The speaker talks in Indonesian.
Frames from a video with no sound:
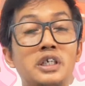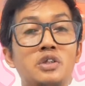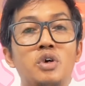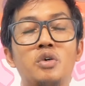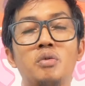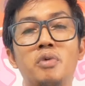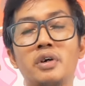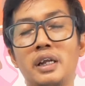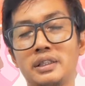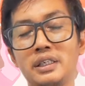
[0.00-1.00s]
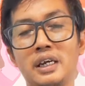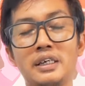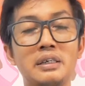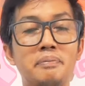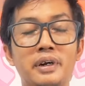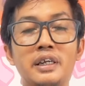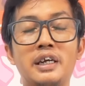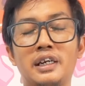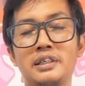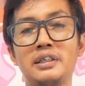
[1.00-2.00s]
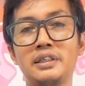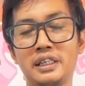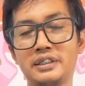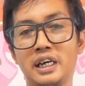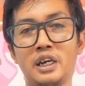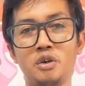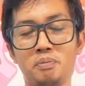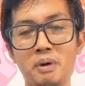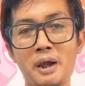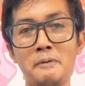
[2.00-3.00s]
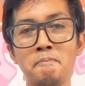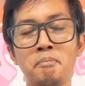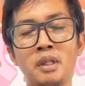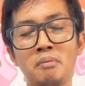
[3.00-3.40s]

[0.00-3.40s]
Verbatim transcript: persatuan umur nanti akan diberikan. Dan jangan lupa